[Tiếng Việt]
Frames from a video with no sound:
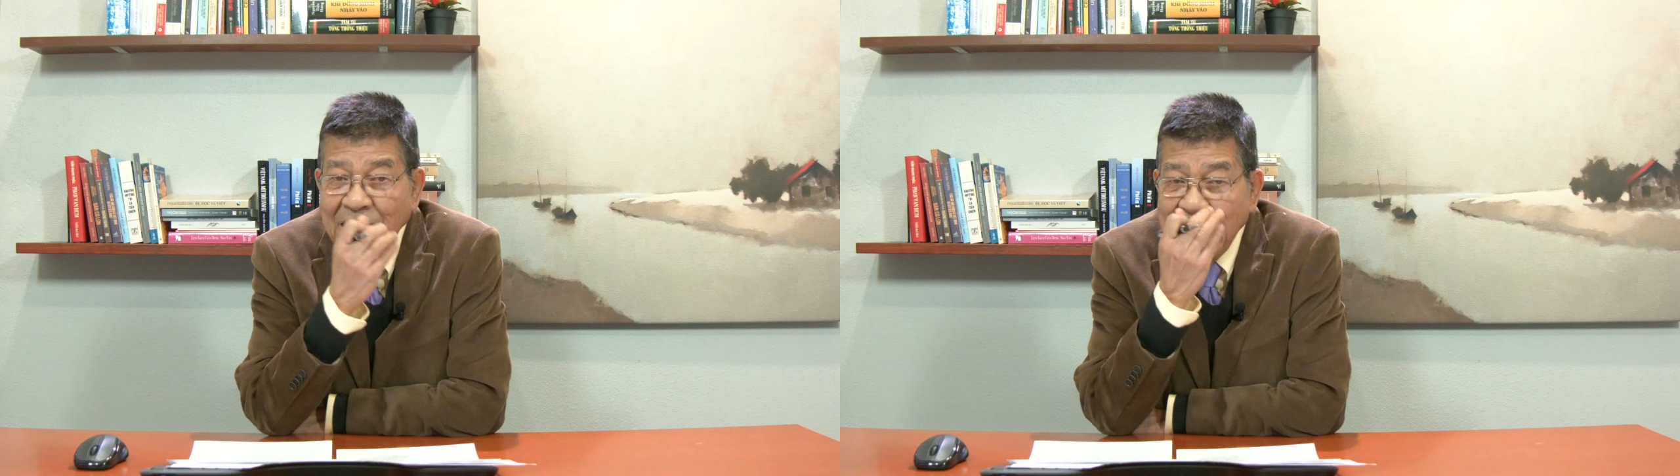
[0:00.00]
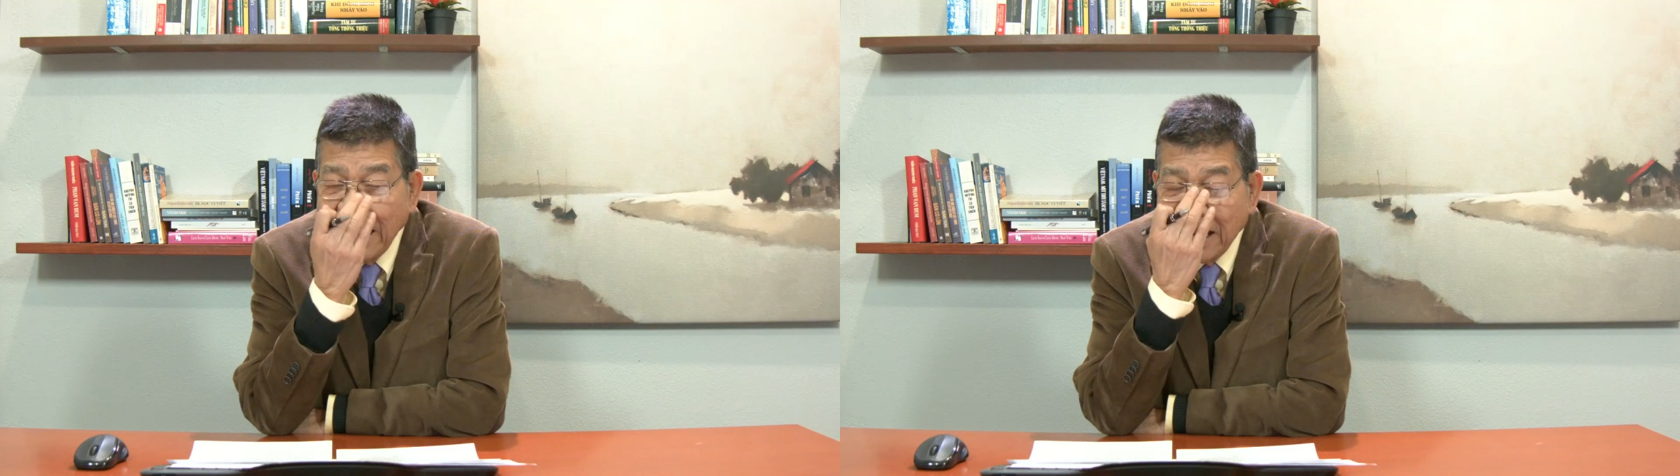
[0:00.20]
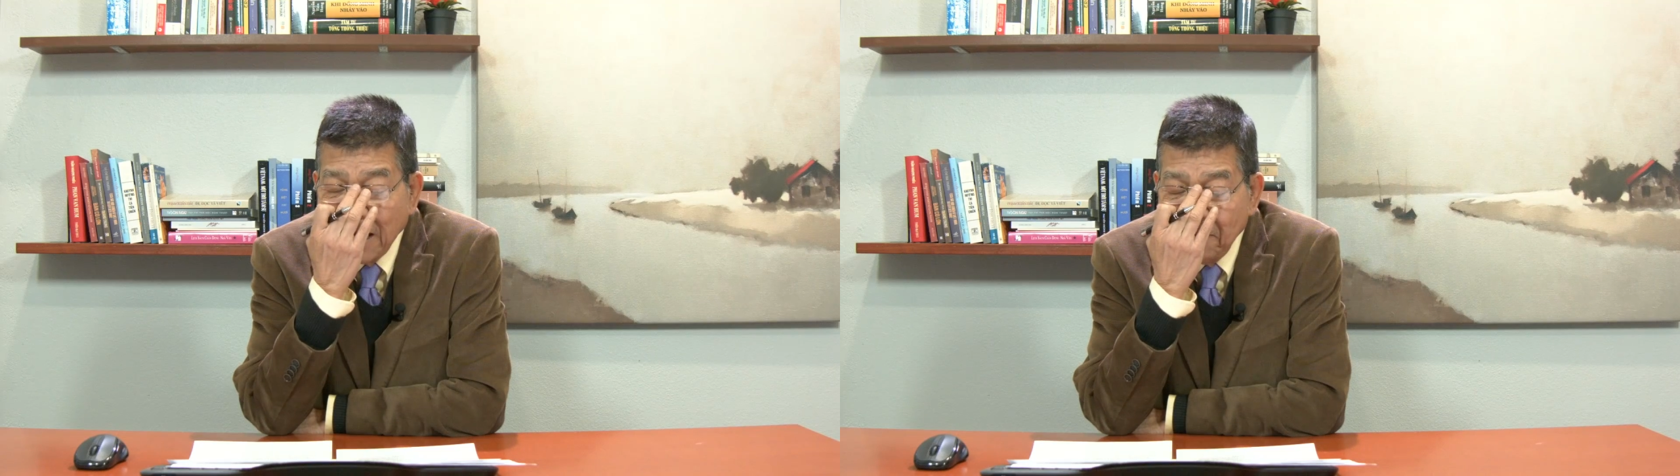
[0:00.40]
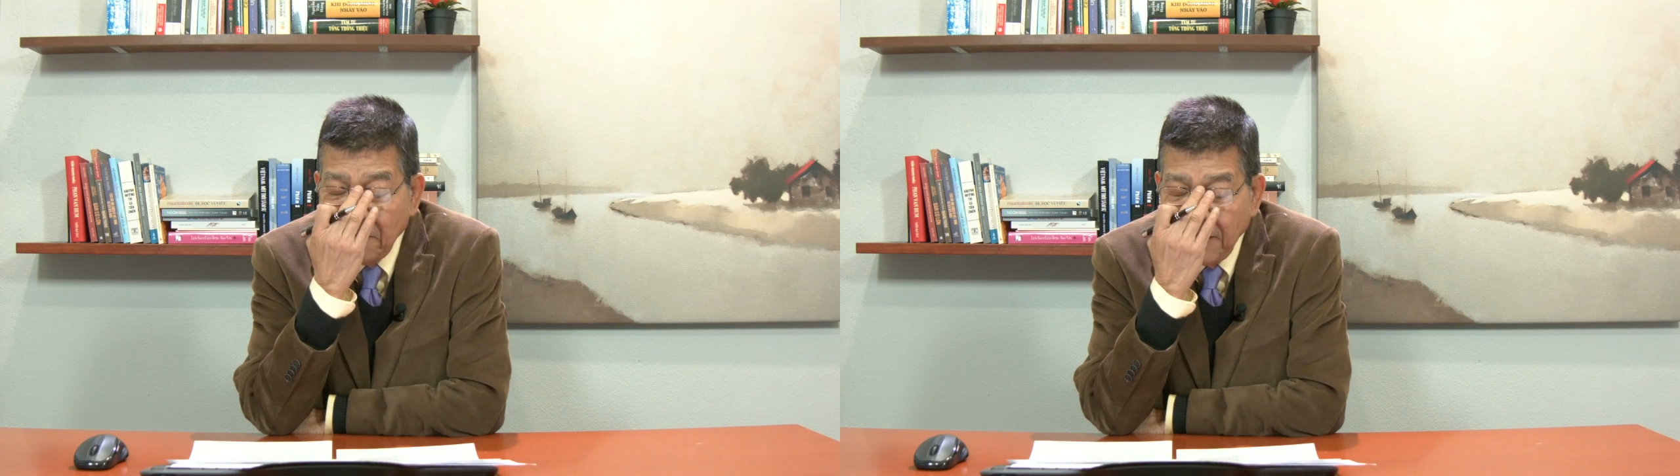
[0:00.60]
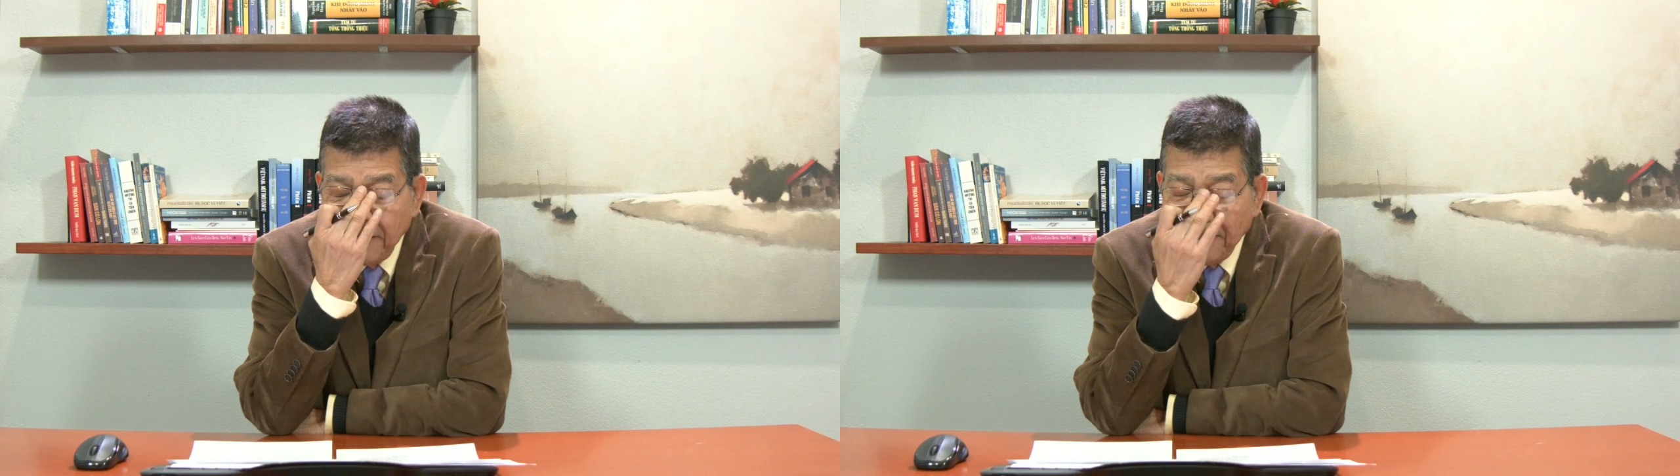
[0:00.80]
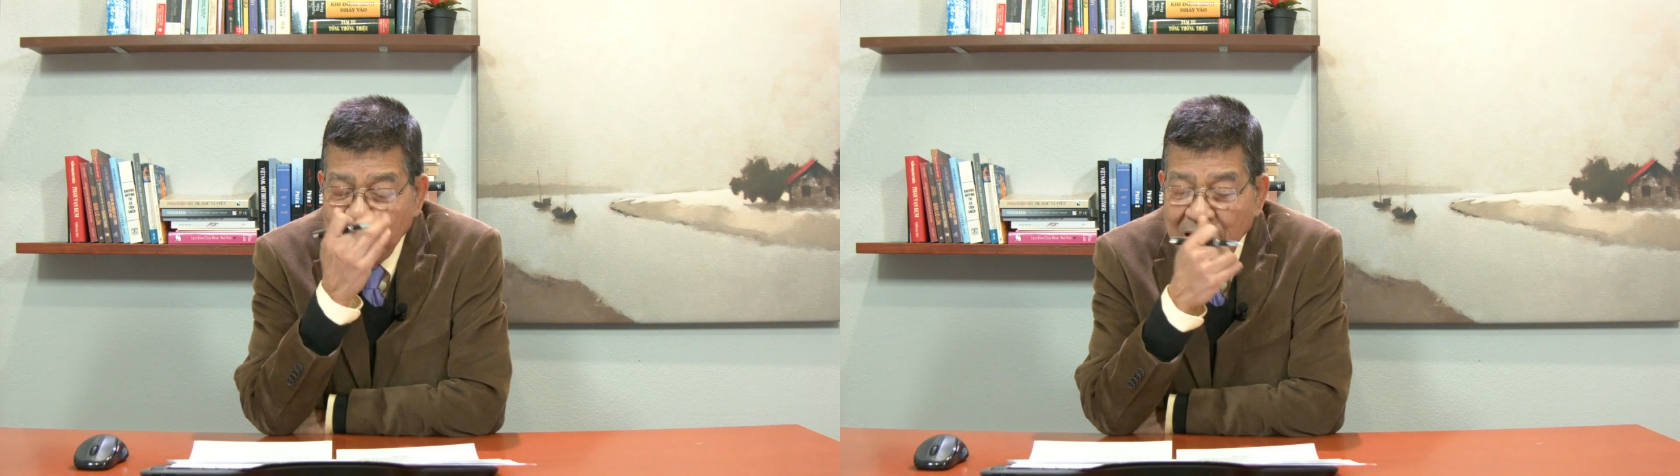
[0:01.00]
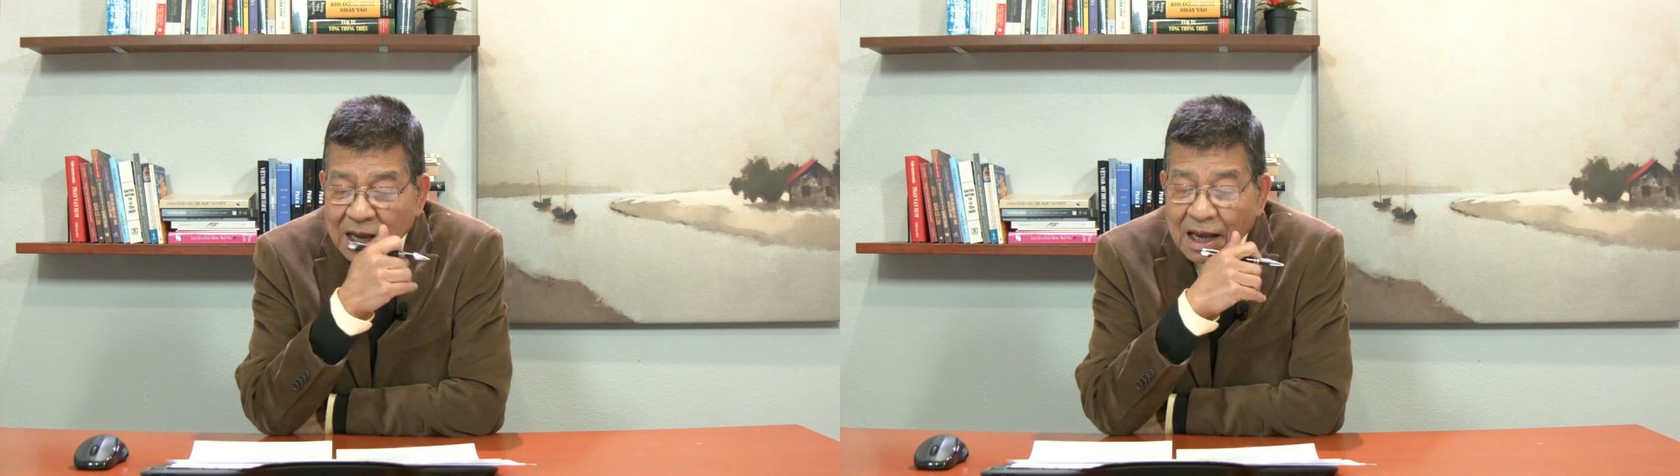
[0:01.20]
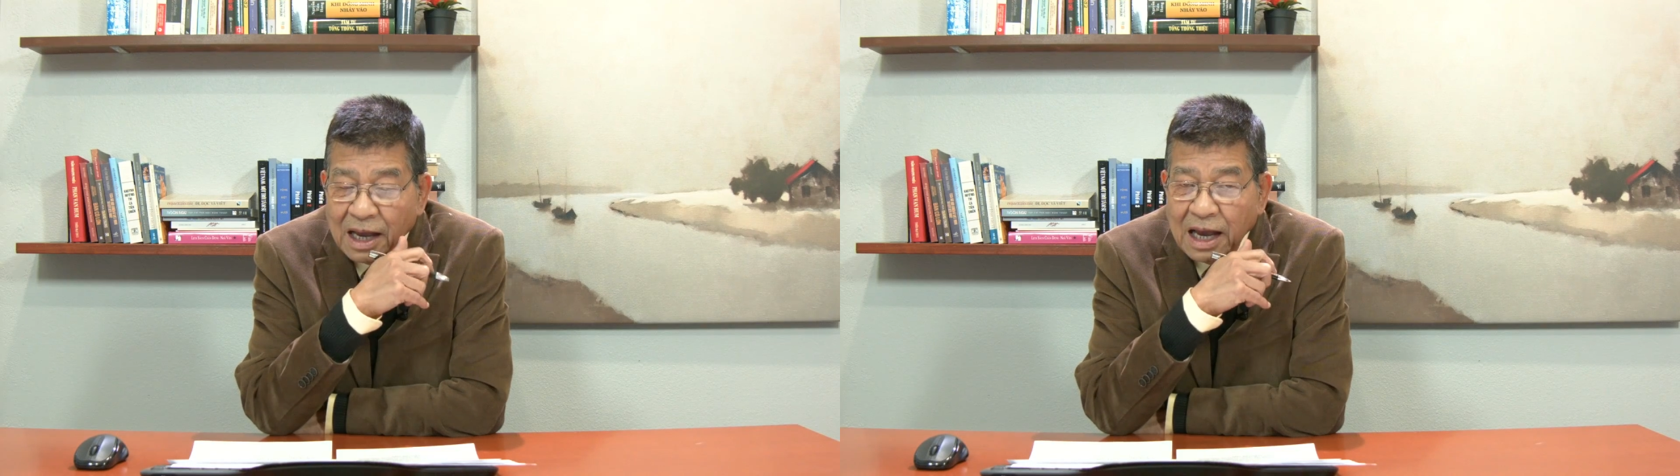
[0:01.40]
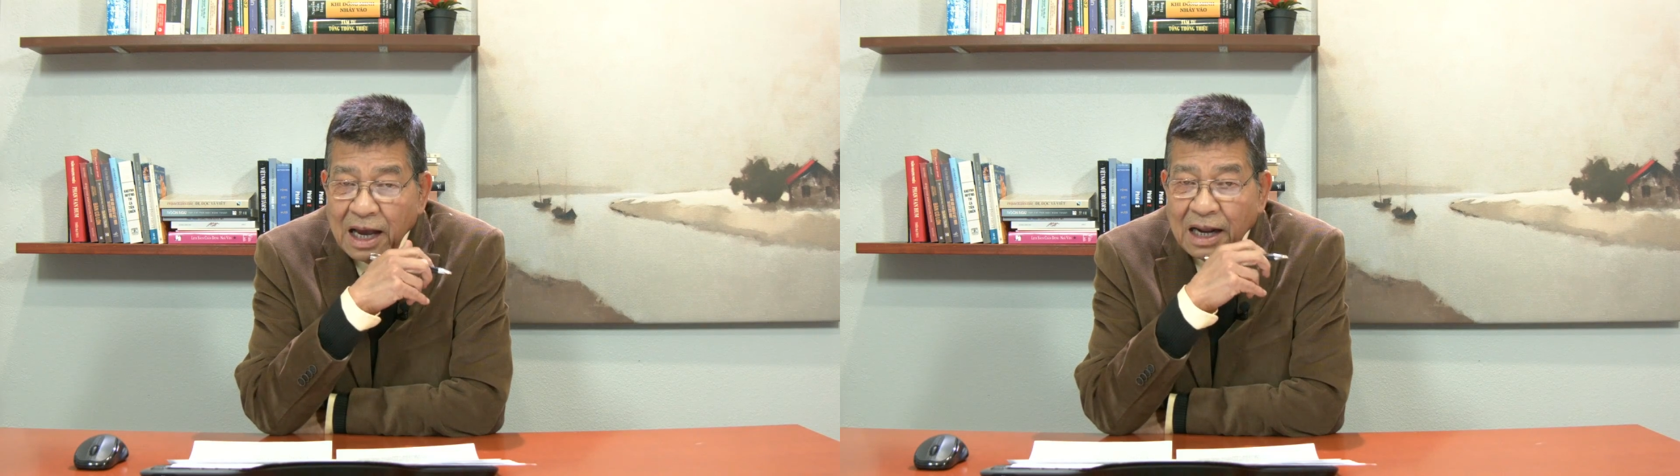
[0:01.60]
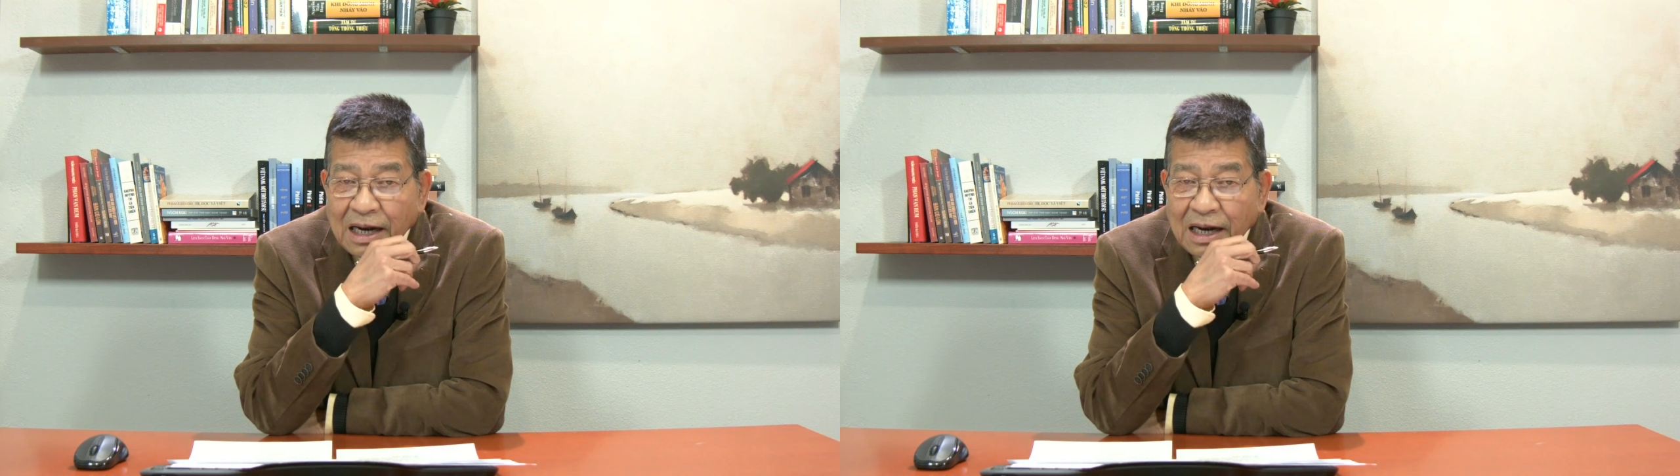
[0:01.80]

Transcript: 2020 À,